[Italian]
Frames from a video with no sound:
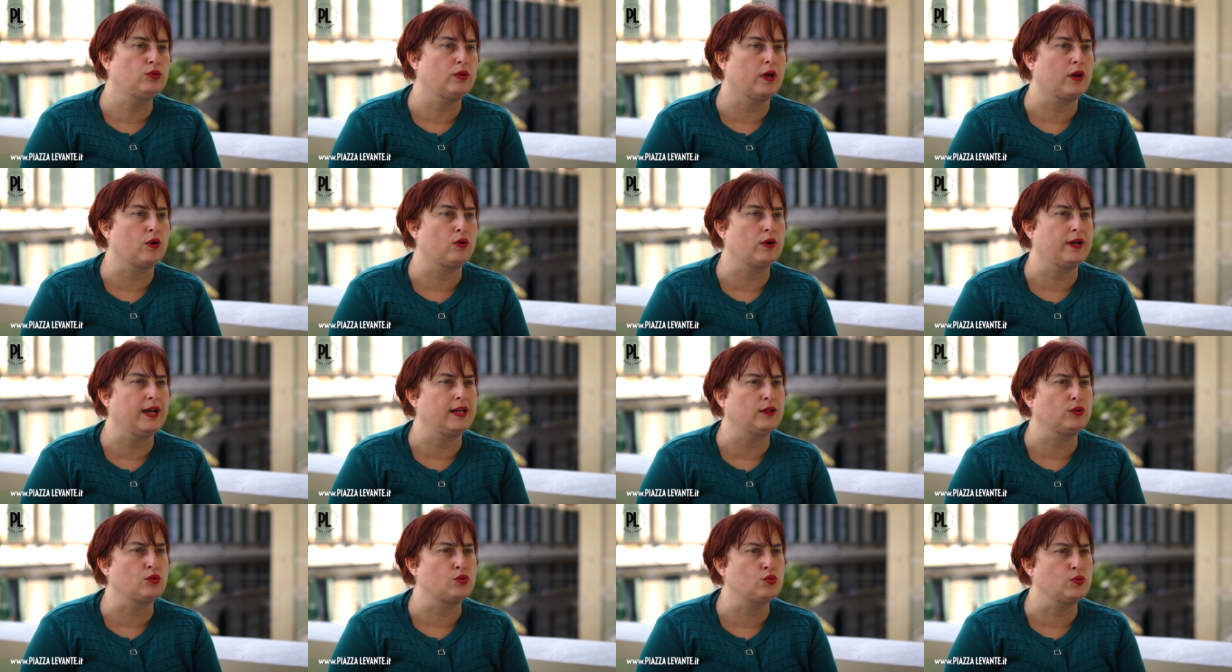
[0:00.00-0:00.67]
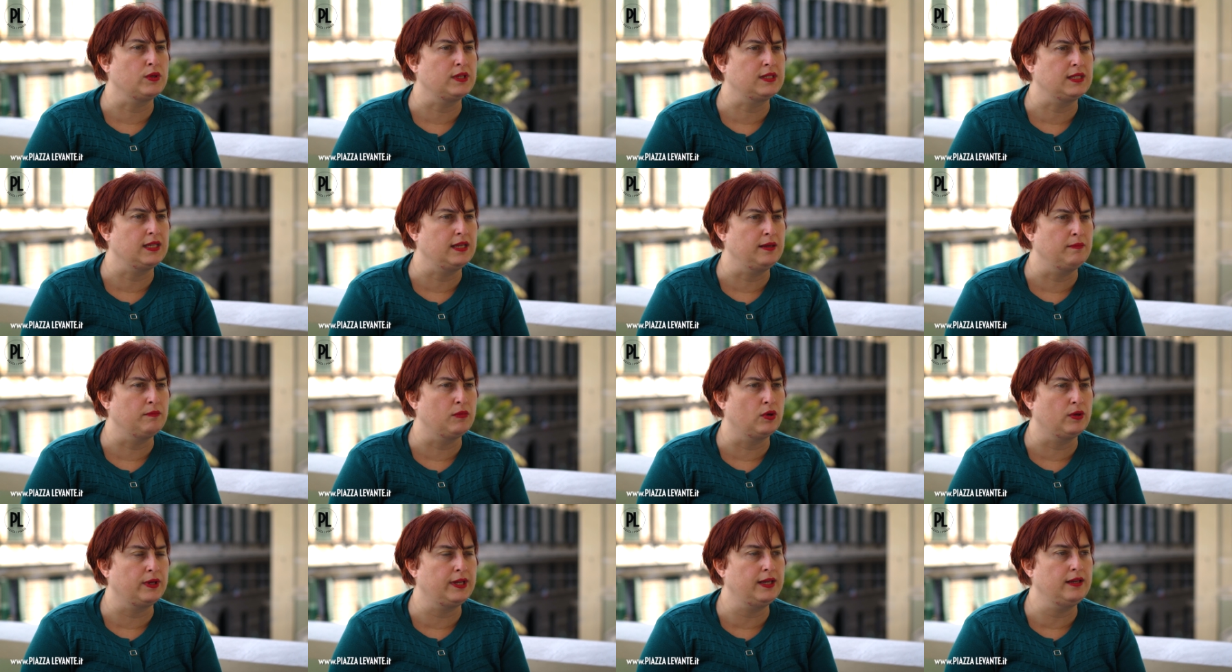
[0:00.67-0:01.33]
arroccato sui
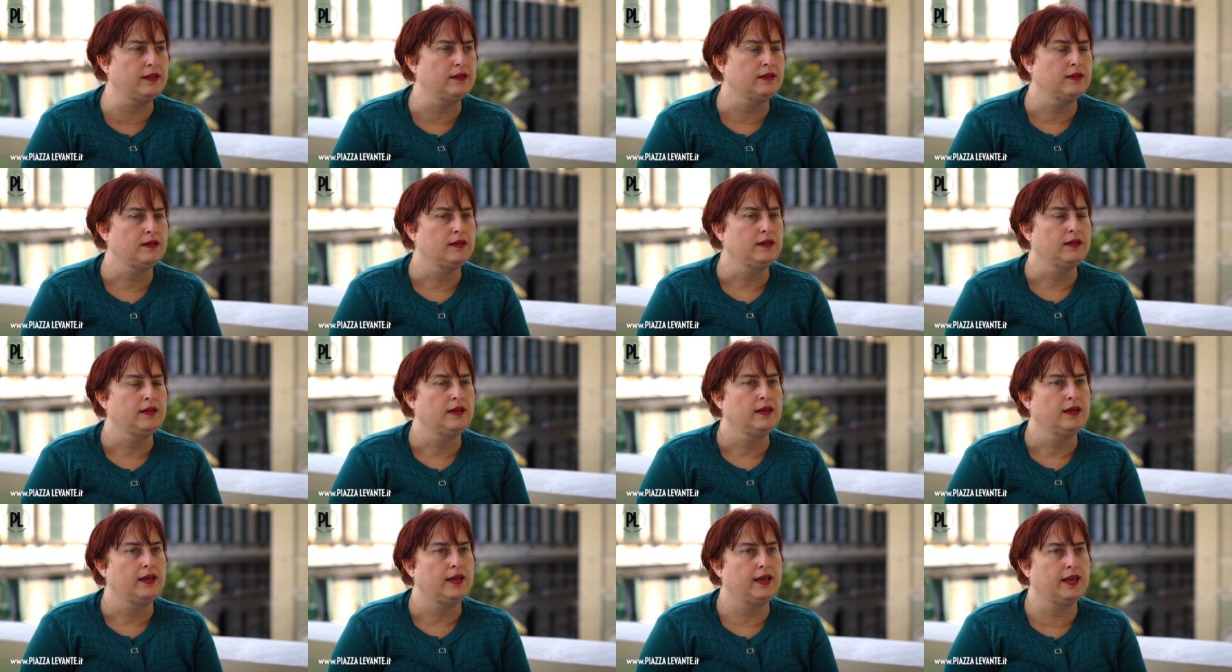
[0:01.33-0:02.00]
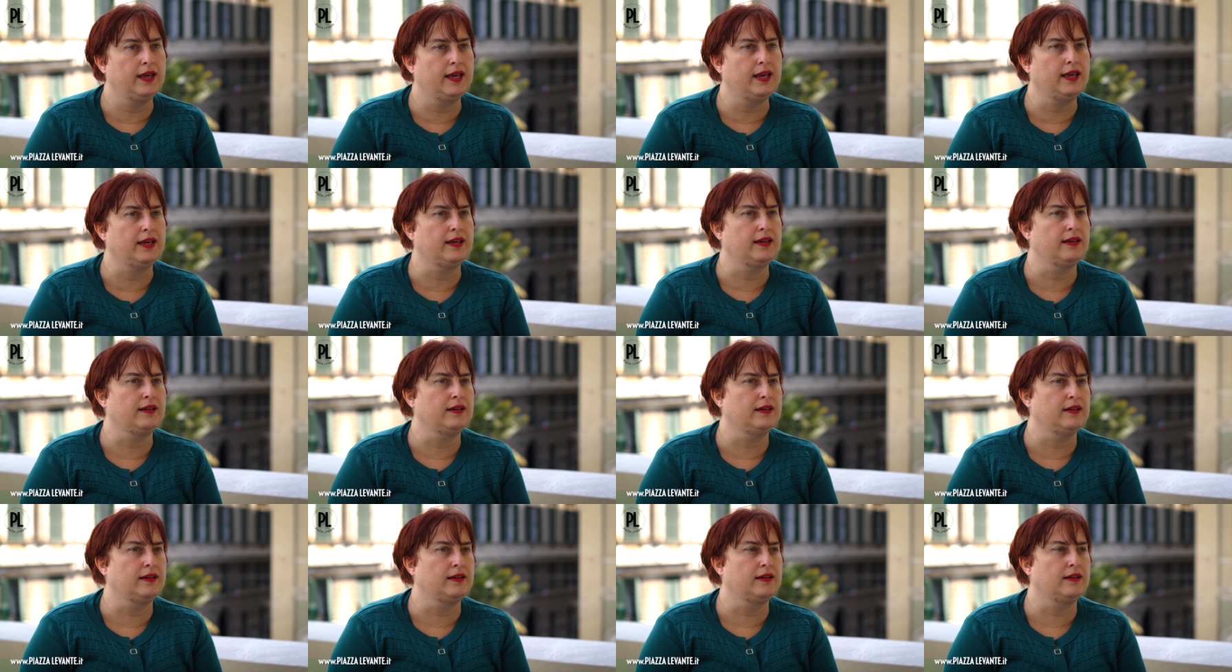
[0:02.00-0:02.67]
simboli e
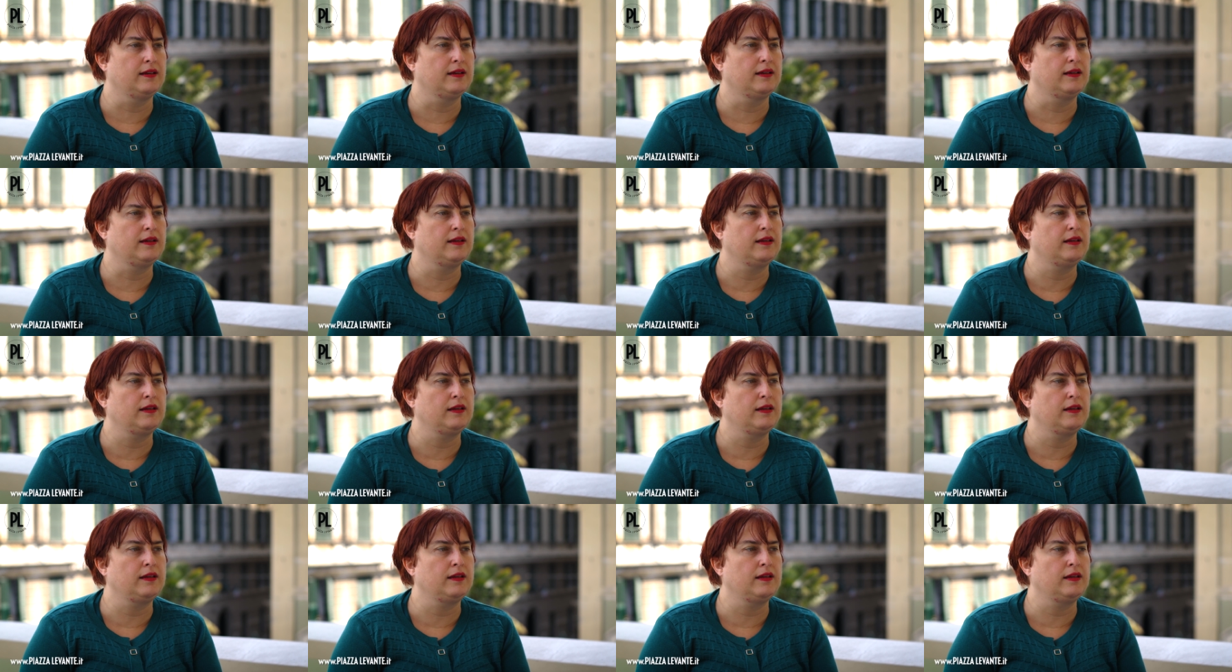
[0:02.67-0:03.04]
eh,